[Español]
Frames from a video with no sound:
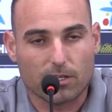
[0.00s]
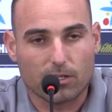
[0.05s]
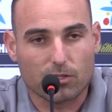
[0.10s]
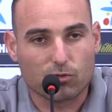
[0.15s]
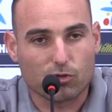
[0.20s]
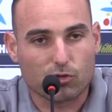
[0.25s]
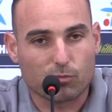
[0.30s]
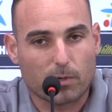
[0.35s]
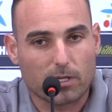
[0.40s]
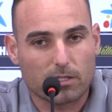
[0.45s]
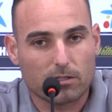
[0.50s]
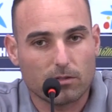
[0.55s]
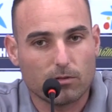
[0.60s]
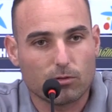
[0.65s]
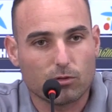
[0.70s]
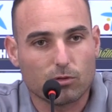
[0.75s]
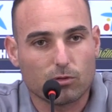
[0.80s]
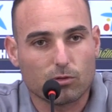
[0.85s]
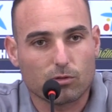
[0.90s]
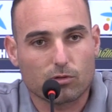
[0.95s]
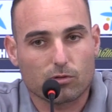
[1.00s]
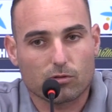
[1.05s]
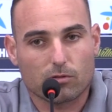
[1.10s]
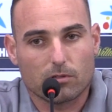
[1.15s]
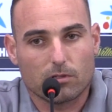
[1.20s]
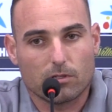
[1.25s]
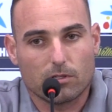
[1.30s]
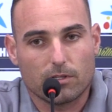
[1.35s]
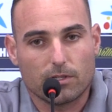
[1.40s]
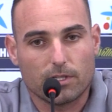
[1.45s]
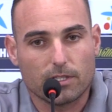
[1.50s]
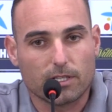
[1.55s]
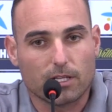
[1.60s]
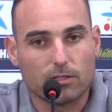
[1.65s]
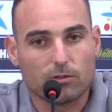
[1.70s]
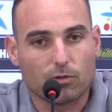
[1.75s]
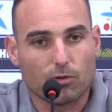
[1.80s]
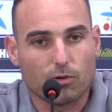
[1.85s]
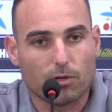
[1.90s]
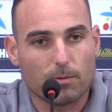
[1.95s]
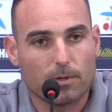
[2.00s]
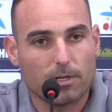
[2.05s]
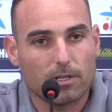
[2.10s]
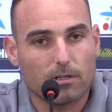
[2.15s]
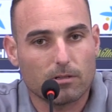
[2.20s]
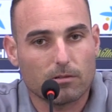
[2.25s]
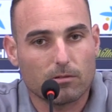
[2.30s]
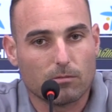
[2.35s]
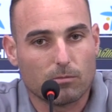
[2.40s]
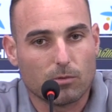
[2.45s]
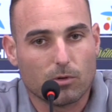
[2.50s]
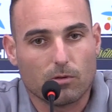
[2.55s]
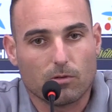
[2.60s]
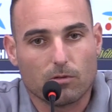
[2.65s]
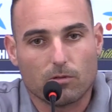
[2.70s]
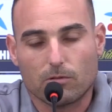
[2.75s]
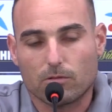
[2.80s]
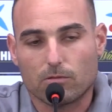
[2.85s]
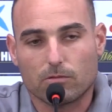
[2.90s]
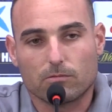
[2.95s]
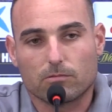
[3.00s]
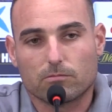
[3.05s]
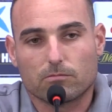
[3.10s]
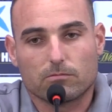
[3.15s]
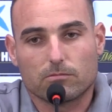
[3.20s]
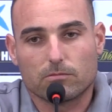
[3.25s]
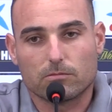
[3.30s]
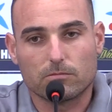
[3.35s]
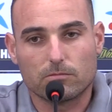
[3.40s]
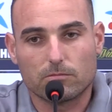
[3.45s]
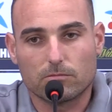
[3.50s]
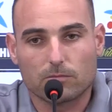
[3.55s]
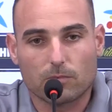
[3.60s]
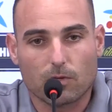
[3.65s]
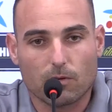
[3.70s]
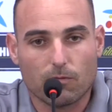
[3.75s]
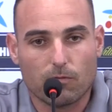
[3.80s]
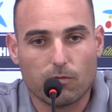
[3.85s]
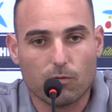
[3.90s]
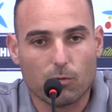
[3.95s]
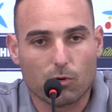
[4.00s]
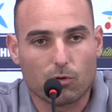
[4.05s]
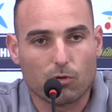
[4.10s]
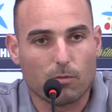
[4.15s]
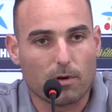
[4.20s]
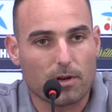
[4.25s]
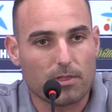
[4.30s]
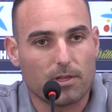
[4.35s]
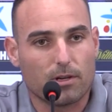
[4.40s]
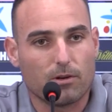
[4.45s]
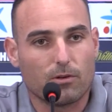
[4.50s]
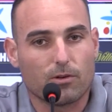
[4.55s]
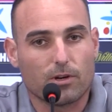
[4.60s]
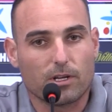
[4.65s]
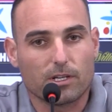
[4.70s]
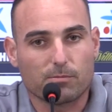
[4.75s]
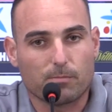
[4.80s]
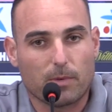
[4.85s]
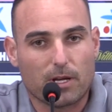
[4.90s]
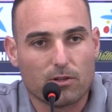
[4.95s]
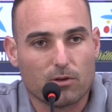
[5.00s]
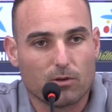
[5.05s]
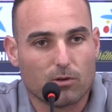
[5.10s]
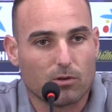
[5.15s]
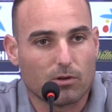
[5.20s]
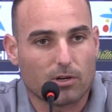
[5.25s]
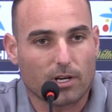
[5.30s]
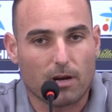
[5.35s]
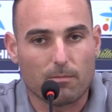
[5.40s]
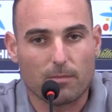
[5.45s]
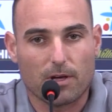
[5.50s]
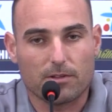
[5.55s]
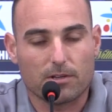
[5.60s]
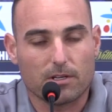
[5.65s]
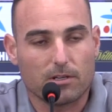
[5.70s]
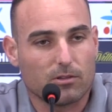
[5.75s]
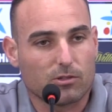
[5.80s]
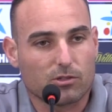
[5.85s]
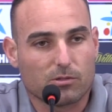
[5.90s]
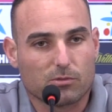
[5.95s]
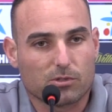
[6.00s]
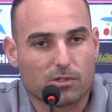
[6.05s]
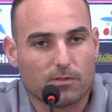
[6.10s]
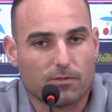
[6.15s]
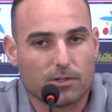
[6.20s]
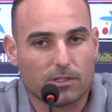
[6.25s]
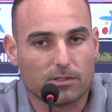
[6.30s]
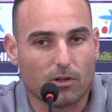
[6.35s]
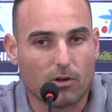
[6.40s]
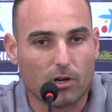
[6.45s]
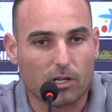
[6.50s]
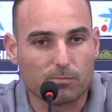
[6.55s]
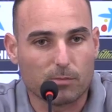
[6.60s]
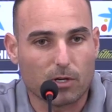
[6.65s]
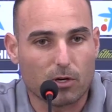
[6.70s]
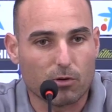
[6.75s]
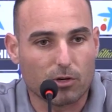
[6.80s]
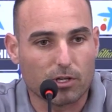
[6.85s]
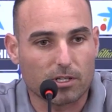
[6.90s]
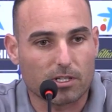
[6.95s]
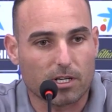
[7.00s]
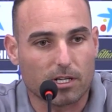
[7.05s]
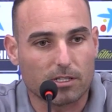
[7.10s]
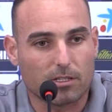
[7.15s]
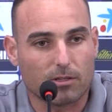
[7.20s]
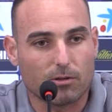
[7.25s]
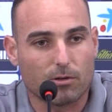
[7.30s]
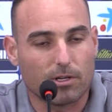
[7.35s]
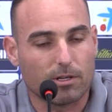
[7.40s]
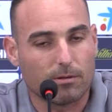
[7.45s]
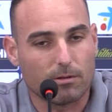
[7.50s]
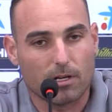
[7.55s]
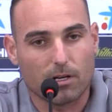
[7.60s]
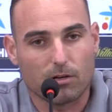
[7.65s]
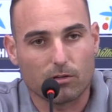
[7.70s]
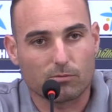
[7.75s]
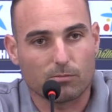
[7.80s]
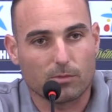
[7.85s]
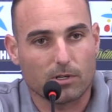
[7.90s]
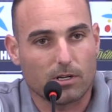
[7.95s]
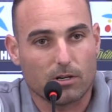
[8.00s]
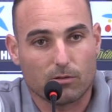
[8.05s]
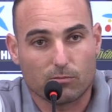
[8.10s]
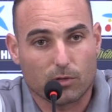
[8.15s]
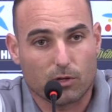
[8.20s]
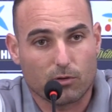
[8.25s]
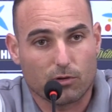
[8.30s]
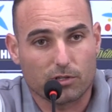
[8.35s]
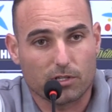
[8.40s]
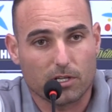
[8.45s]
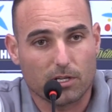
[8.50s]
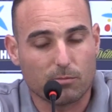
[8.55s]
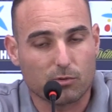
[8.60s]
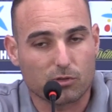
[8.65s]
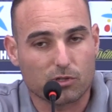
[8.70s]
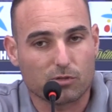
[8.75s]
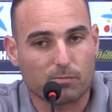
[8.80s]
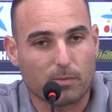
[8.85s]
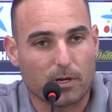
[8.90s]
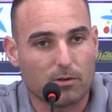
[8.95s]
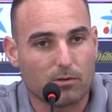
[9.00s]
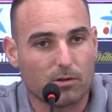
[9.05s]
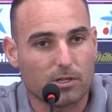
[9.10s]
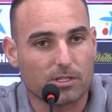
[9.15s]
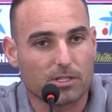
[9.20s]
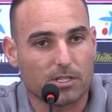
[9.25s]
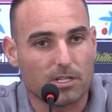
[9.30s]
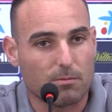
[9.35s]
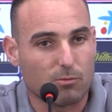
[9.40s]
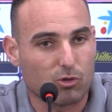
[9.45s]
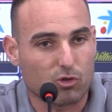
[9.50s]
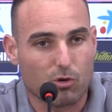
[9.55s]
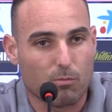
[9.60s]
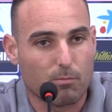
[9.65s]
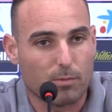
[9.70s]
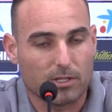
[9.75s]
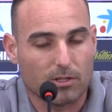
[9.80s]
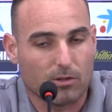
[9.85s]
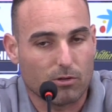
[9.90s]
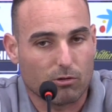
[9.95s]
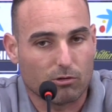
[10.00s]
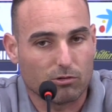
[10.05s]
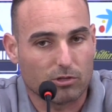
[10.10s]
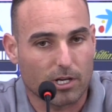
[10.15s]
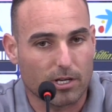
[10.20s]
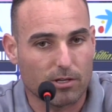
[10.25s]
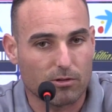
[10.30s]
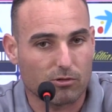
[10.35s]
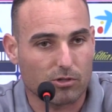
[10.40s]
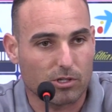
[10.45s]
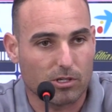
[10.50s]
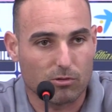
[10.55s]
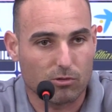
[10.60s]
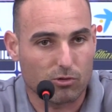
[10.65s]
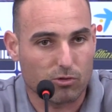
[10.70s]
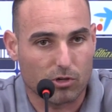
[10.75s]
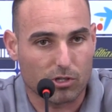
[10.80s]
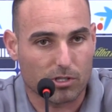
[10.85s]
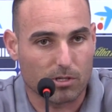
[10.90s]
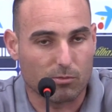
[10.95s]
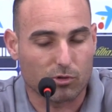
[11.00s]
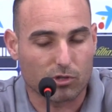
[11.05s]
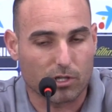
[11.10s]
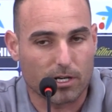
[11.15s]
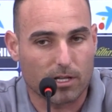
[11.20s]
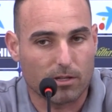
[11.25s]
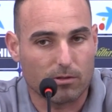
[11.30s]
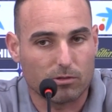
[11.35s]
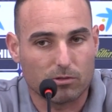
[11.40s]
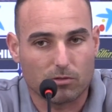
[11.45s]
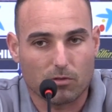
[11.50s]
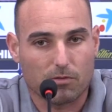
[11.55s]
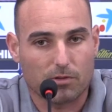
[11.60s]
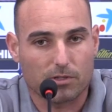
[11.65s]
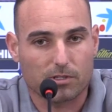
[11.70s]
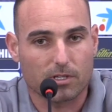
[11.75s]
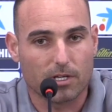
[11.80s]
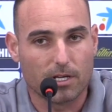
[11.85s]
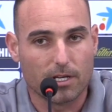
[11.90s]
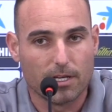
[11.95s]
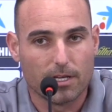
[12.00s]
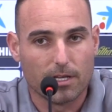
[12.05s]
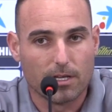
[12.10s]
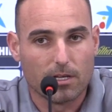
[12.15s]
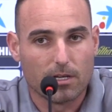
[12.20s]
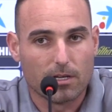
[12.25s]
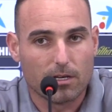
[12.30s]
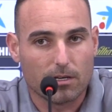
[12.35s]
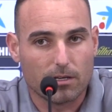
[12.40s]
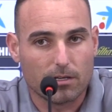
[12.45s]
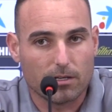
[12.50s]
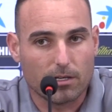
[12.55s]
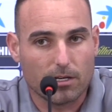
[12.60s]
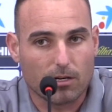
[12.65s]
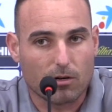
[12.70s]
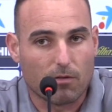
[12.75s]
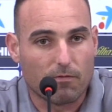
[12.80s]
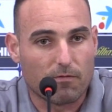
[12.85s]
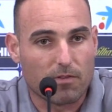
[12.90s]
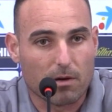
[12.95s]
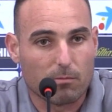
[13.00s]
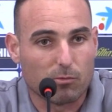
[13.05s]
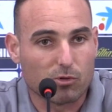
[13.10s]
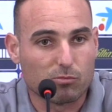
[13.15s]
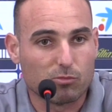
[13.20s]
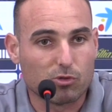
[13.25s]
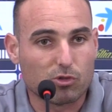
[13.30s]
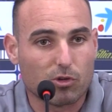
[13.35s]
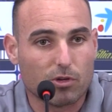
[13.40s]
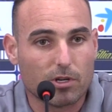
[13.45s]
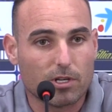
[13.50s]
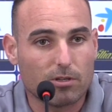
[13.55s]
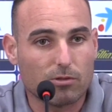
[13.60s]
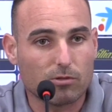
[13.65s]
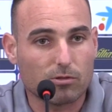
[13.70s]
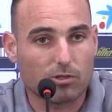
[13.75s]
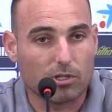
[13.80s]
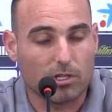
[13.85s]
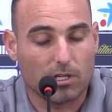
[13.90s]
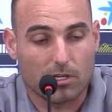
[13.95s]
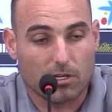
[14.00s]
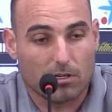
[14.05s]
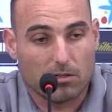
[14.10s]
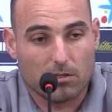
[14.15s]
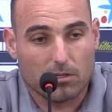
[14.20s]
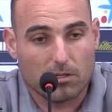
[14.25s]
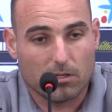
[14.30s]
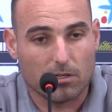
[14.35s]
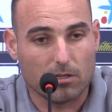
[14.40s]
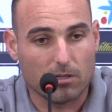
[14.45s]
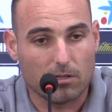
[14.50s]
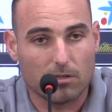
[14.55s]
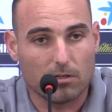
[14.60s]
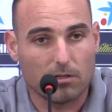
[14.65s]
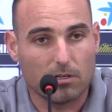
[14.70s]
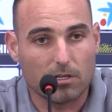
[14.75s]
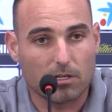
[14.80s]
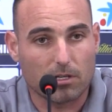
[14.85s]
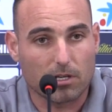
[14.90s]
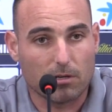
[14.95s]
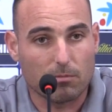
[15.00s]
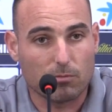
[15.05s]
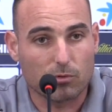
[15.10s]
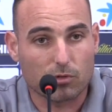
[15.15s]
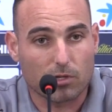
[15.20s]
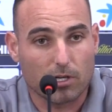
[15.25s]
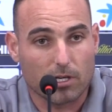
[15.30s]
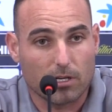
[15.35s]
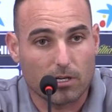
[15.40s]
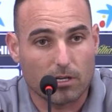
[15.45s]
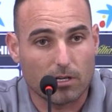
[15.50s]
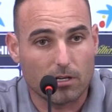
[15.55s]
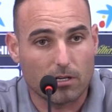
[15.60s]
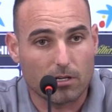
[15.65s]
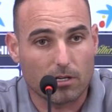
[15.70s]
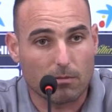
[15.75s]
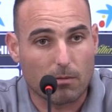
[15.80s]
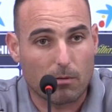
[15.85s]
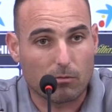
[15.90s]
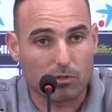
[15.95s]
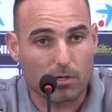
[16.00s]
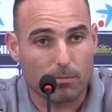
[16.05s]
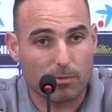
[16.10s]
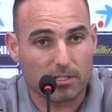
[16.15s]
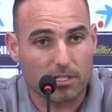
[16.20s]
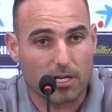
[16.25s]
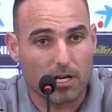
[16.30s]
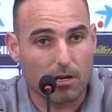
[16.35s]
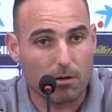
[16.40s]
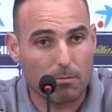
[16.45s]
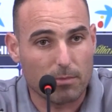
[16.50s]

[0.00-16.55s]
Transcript: estos partidos eh, de tanto nivel como mm, Fútbol Club Barcelona, Español, Real Madrid. Nos hemos enfrentado a, las mejores eh, a, los, mejores equipos españoles y hemos competido contra ellos, incluso les hemos ganado. Entonces, confiamos mucho en ellos y, creemos que vamos a pasar la